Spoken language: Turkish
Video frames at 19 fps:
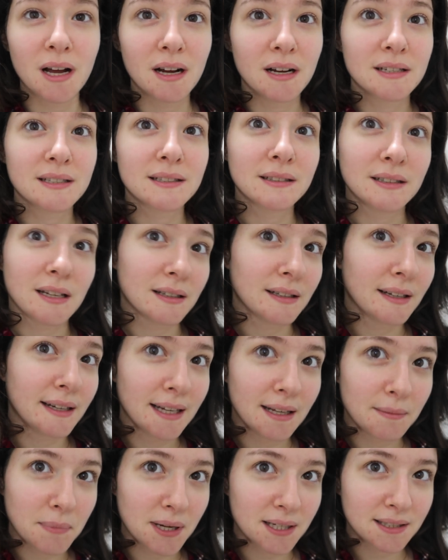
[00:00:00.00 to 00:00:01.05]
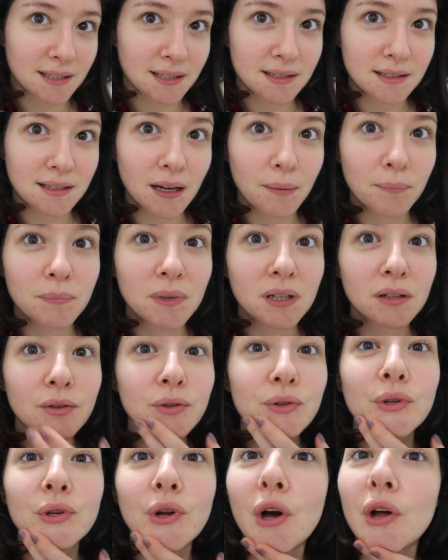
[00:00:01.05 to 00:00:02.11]
Arkasından da kil maskesi yapmayı
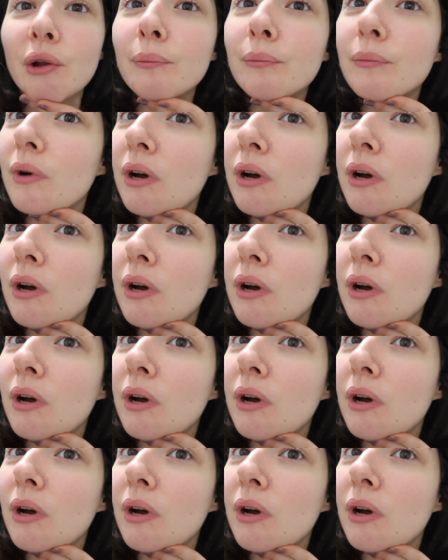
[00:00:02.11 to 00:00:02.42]
düşünüyorum.